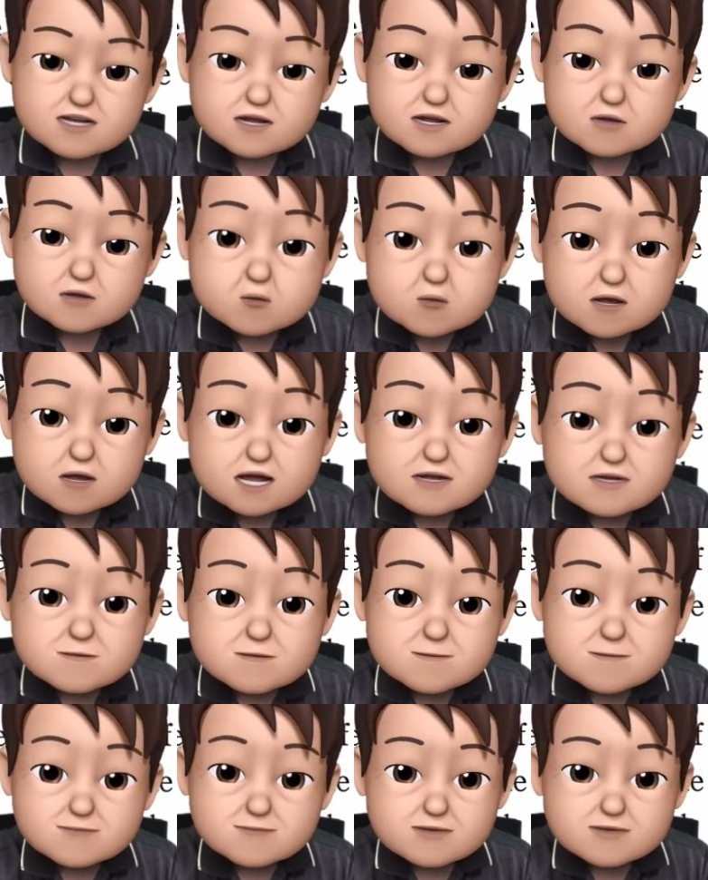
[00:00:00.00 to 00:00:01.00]
이게
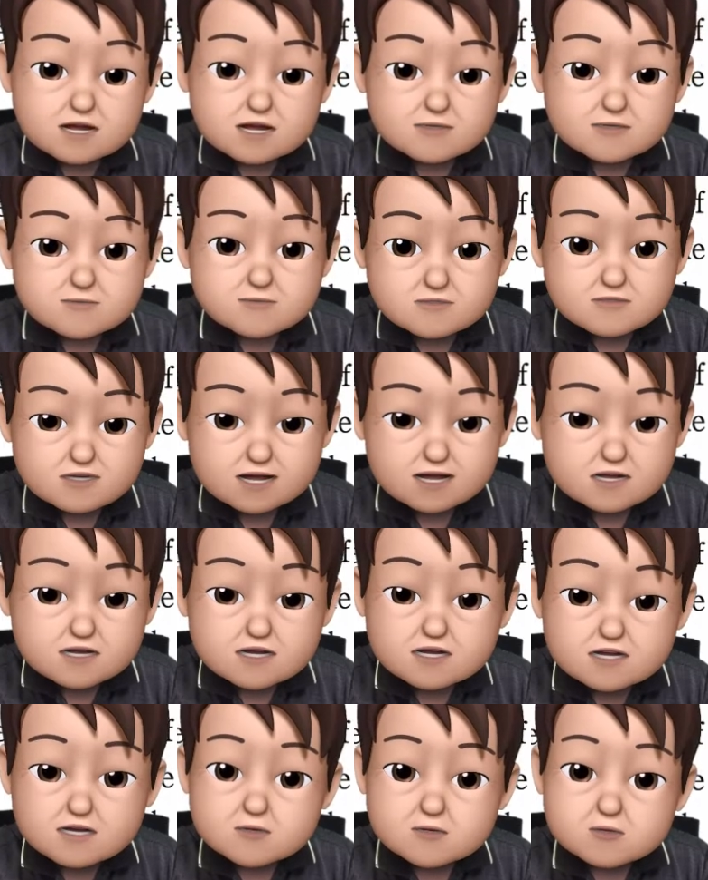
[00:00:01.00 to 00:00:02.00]
또한 이
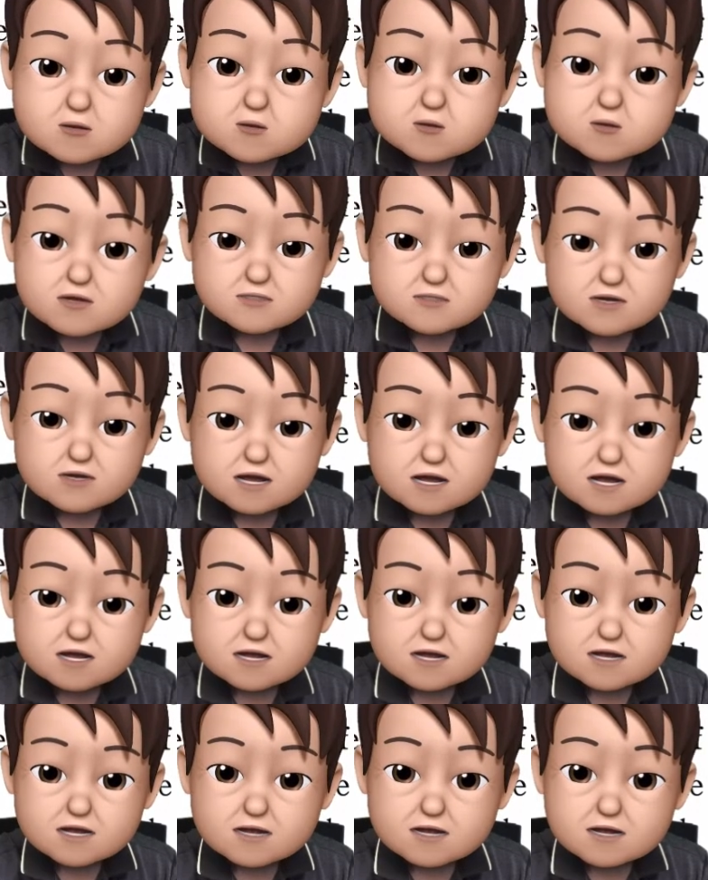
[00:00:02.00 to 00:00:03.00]
블랭크 하는 것도
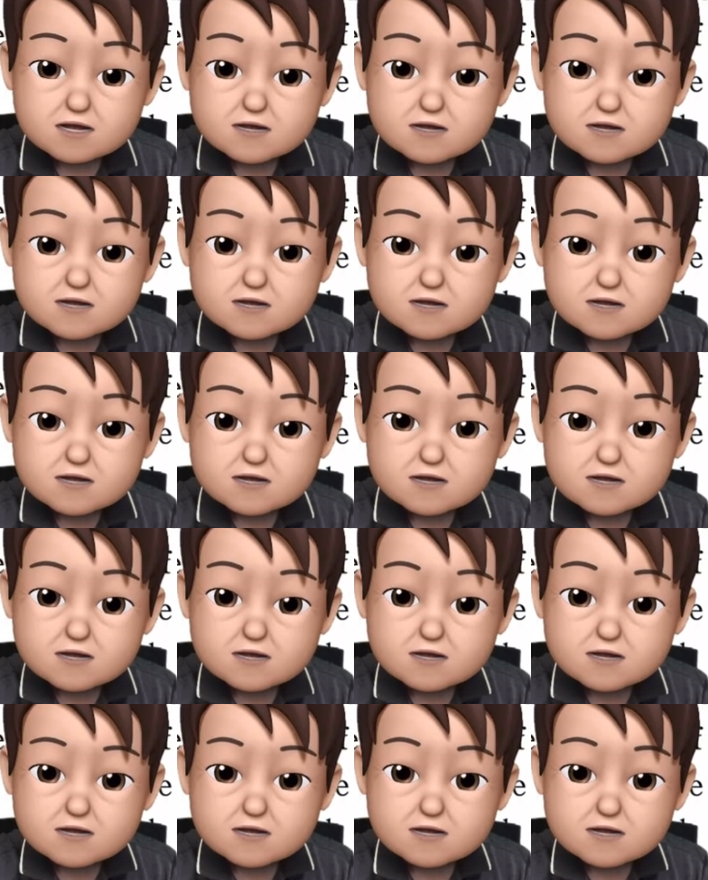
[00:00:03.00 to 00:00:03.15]
도와준대.